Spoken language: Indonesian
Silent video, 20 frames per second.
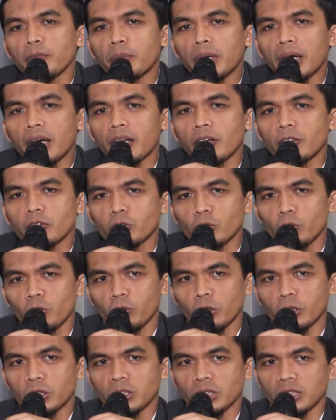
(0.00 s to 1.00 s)
Maka
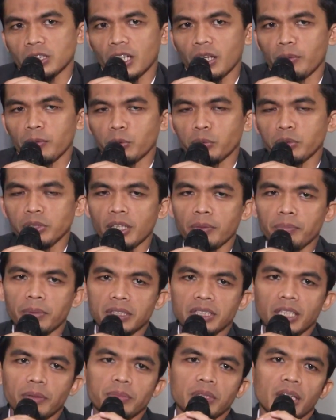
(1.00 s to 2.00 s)
Rasulullah SAW kemudian
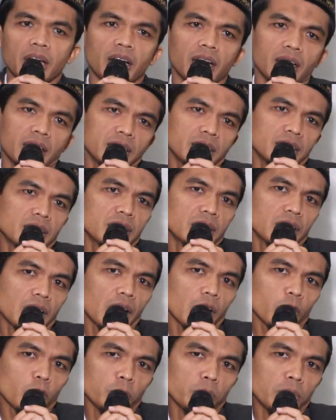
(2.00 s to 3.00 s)
bersabda,
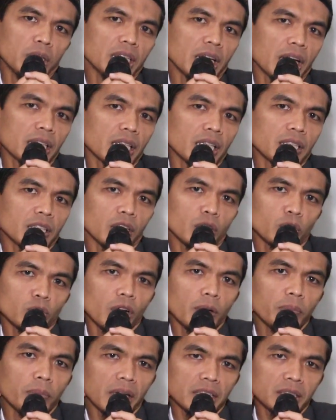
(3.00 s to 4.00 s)
aku melihat ada
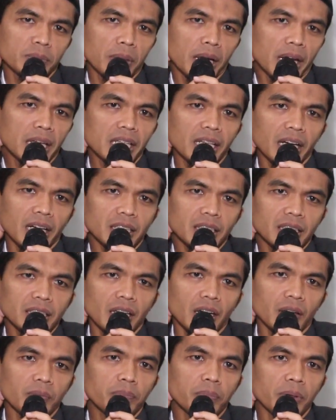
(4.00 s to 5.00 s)
12 malaikat
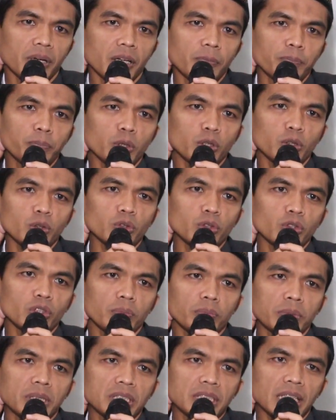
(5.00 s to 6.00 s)
yang berebut
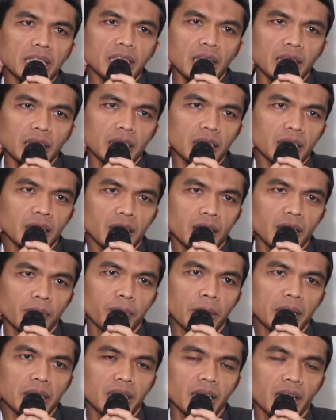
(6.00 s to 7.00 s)
untuk mencatat
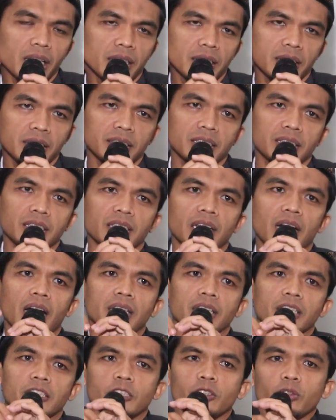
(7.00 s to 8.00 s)
kebaikan
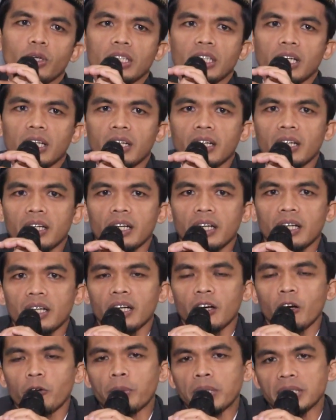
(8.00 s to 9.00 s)
atas doa yang
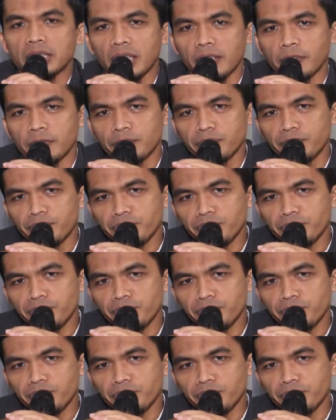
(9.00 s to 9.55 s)
engkau baca.